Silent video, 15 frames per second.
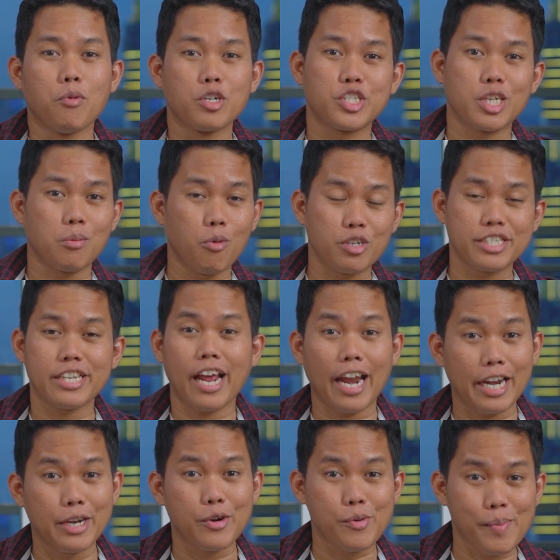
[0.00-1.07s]
bocil-bocil yang
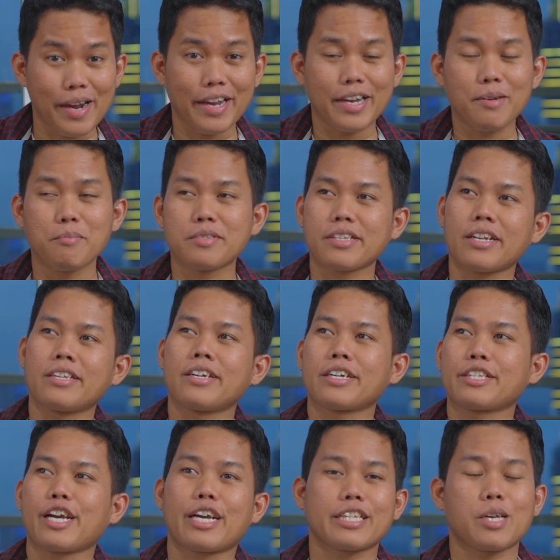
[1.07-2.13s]
ada di rumah ya misalnya
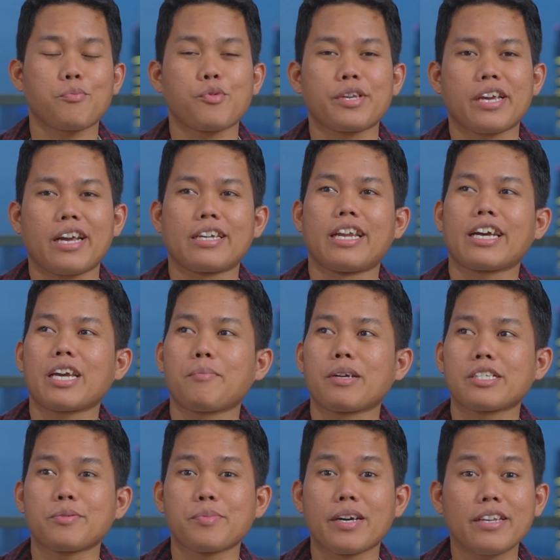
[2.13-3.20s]
ketika kita punya anak yang
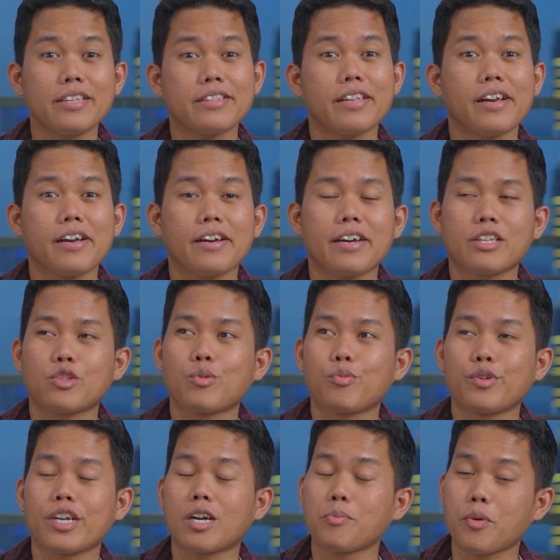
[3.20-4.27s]
masih balita atau
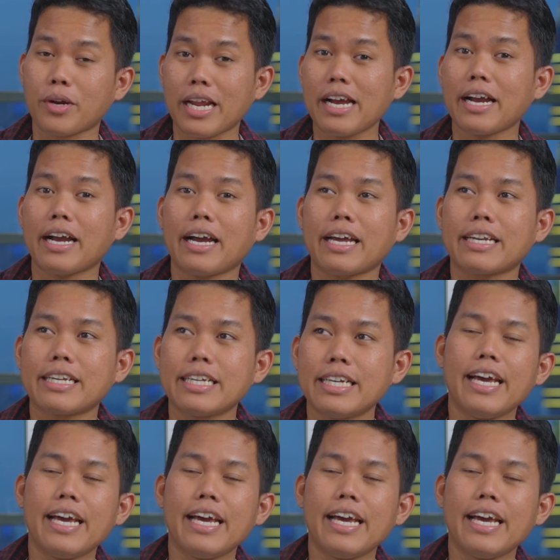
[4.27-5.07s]
punya keponakan